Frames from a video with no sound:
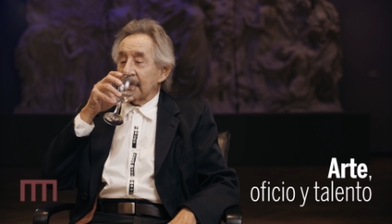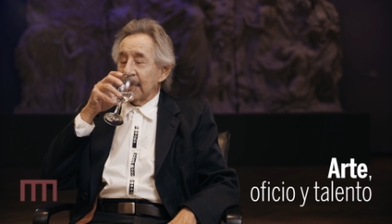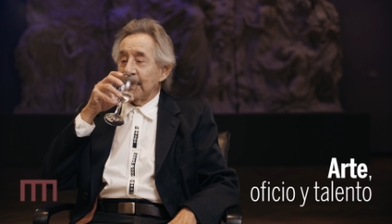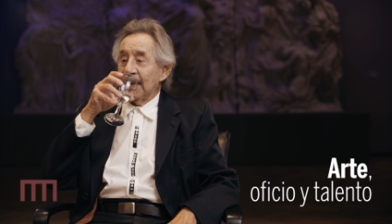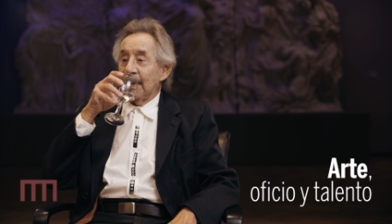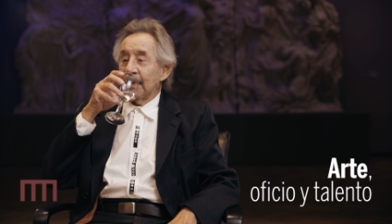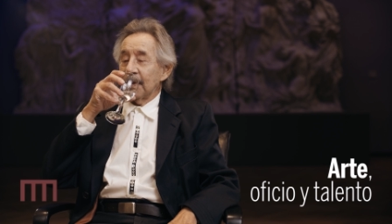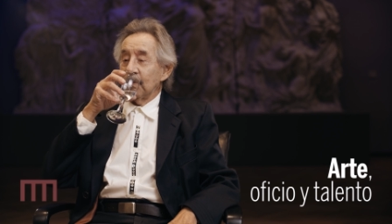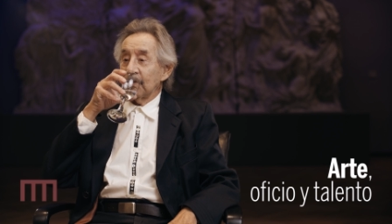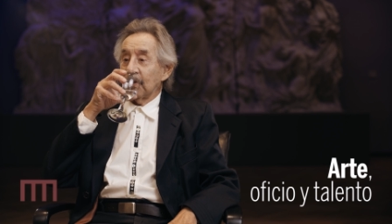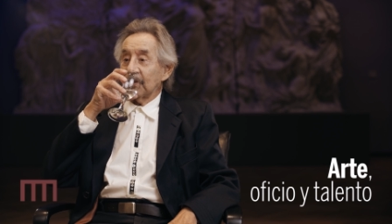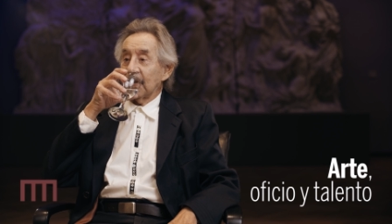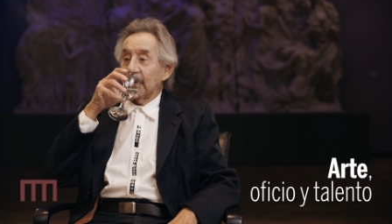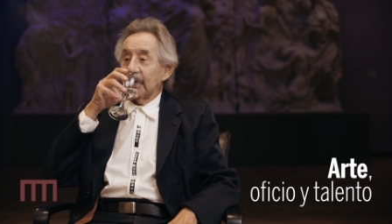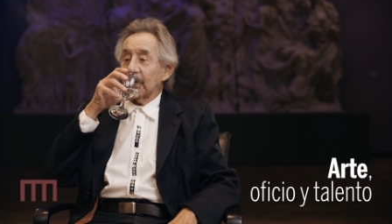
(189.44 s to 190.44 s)
Haceme la pregunta
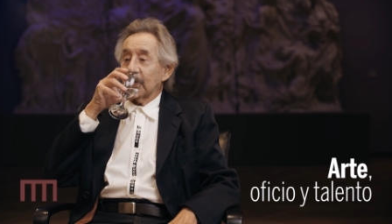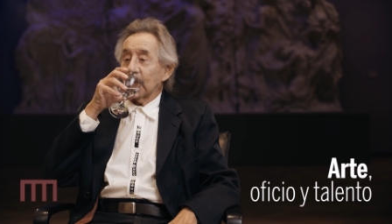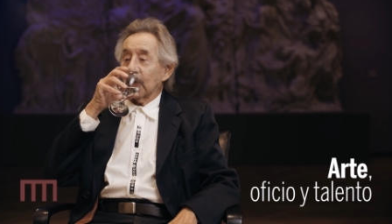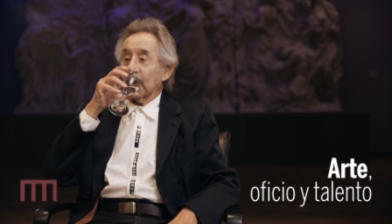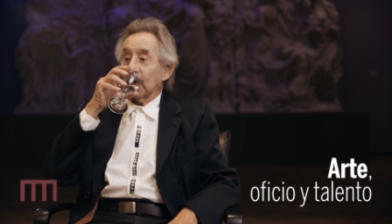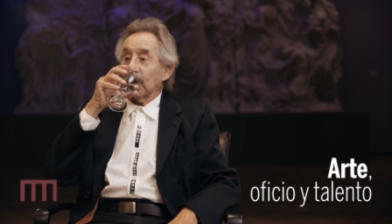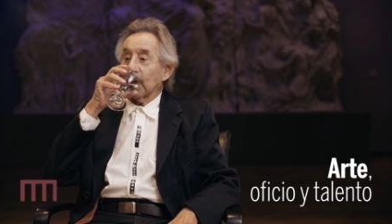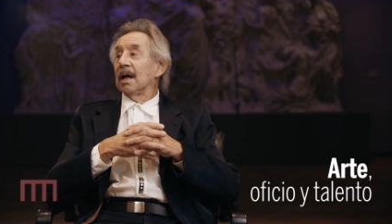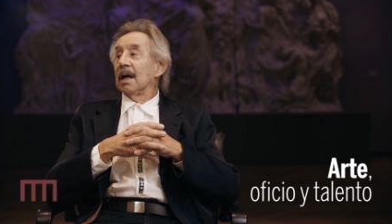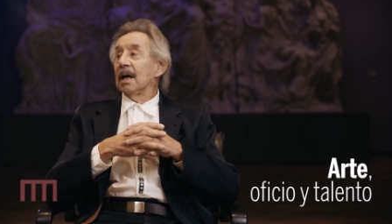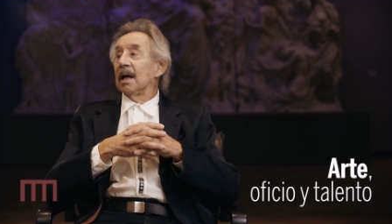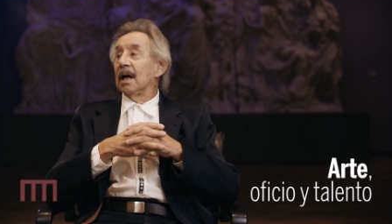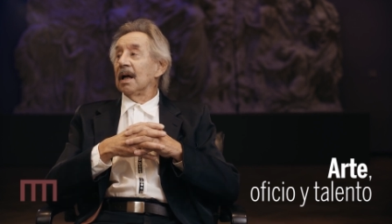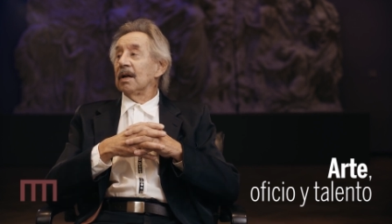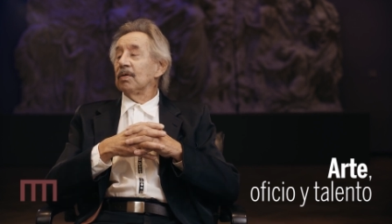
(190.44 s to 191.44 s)
otra vez.
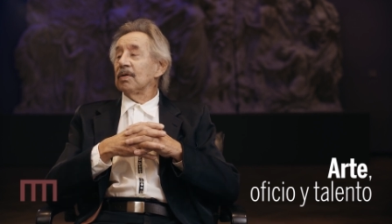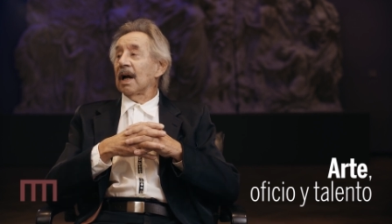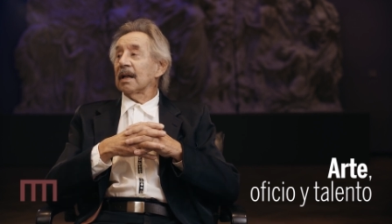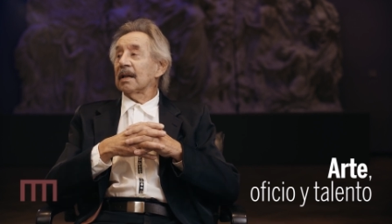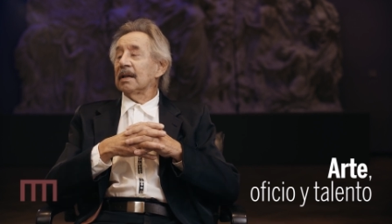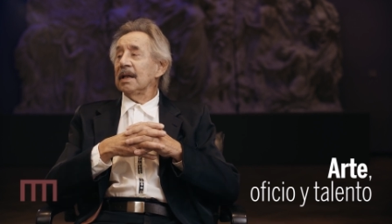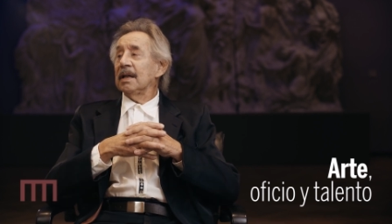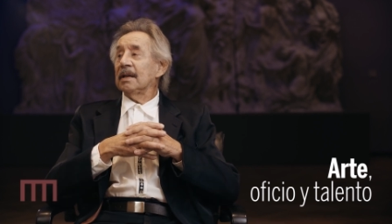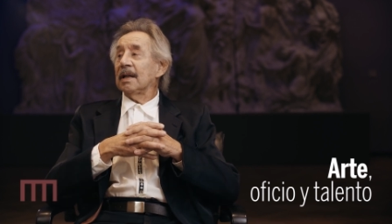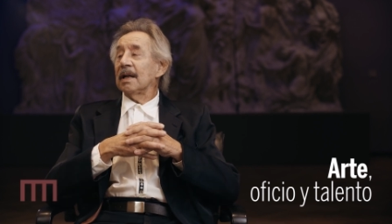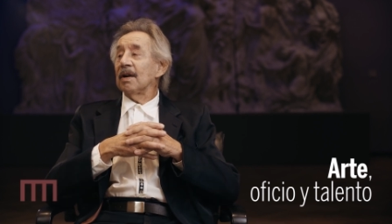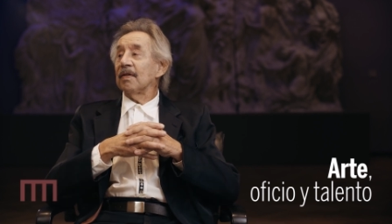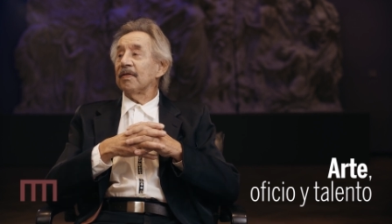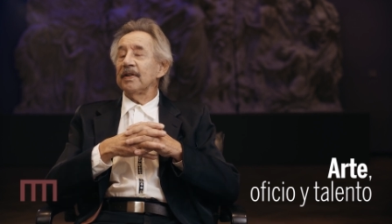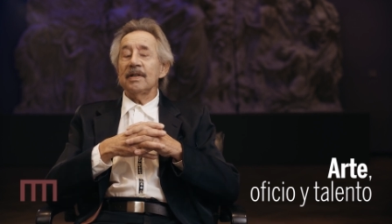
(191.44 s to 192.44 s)
En un artista
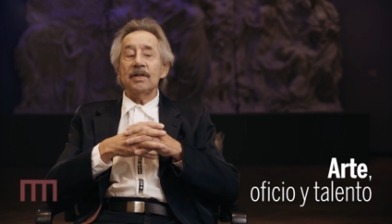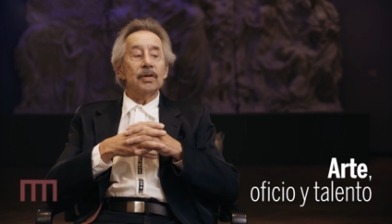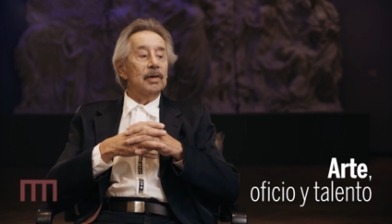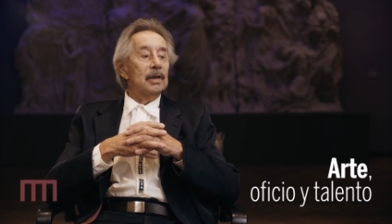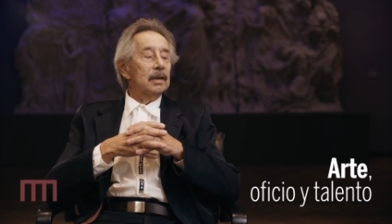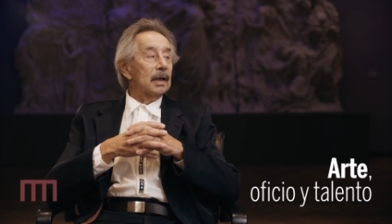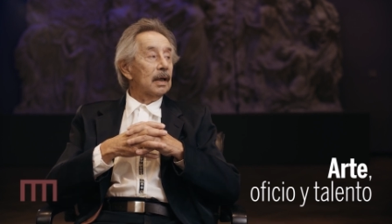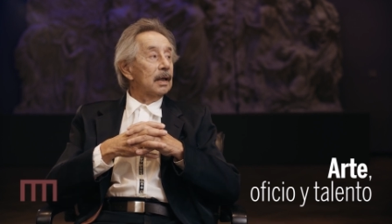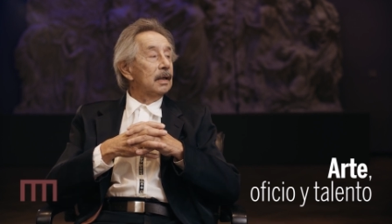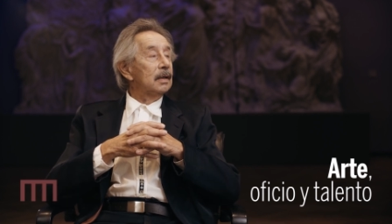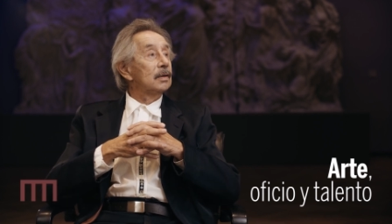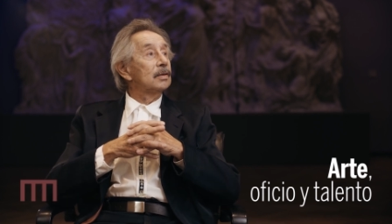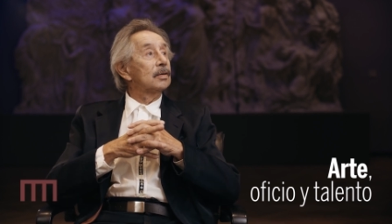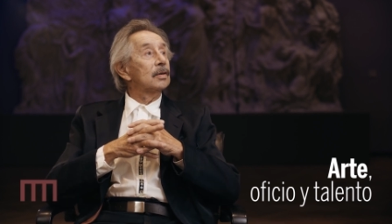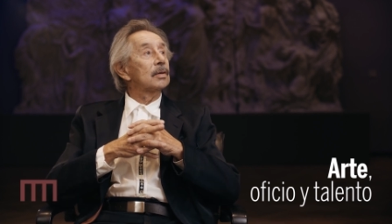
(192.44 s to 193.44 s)
el oficio y el
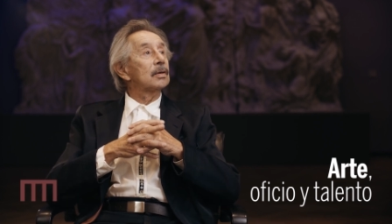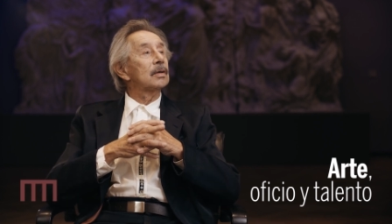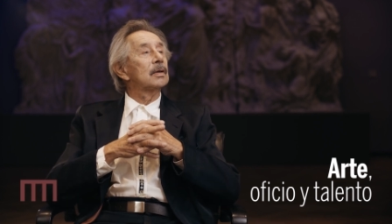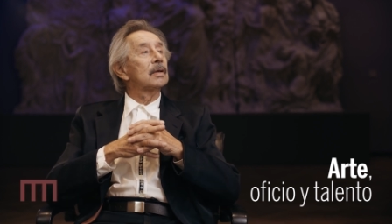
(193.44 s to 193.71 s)
talento.